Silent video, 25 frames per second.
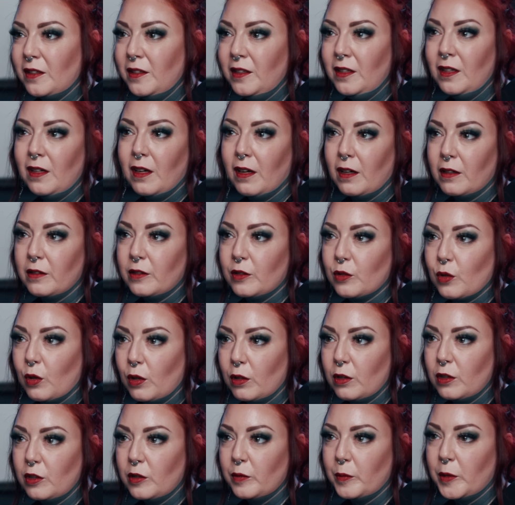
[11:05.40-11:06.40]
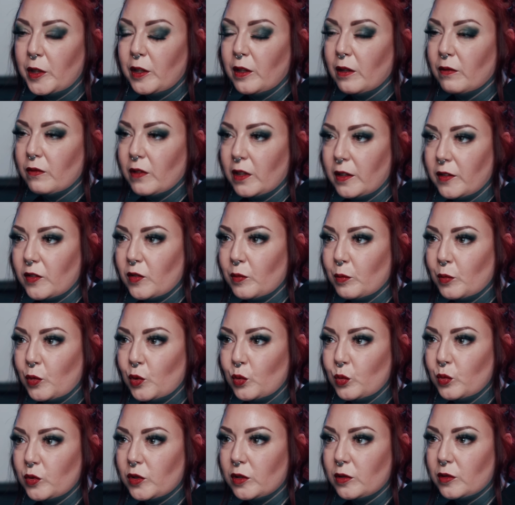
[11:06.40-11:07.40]
knielangen Rock mit einer weißen
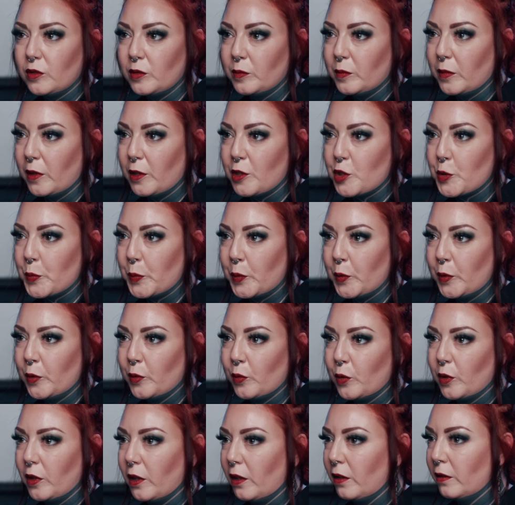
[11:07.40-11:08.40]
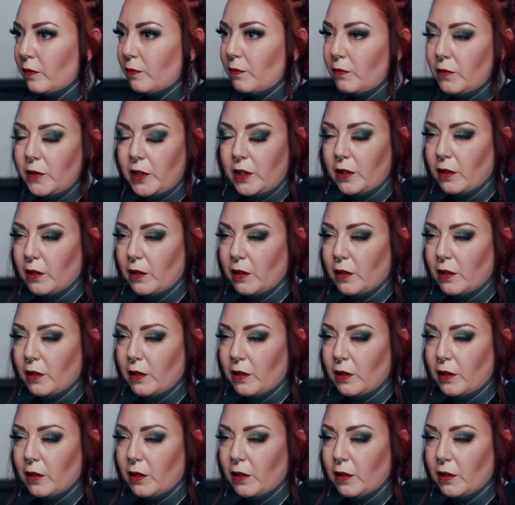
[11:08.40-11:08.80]
Bluse zum Beispiel oder einem